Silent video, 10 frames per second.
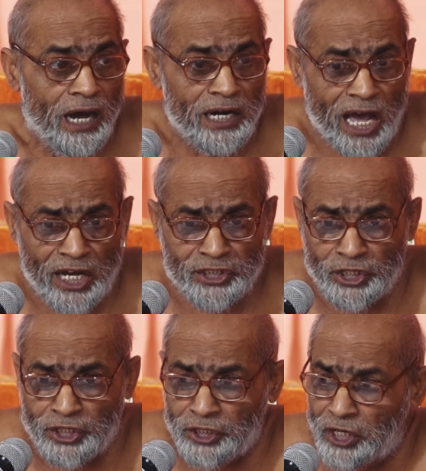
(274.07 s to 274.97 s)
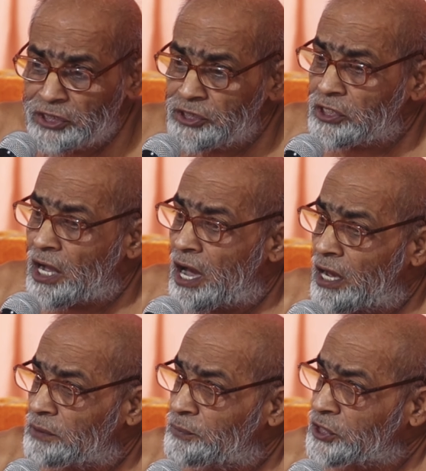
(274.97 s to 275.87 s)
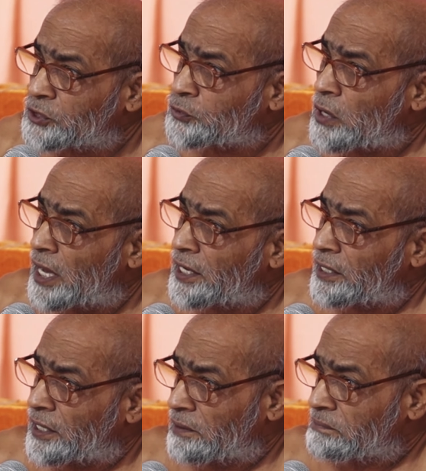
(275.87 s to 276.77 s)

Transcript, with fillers: अनादि अनंत काल बीत चुका है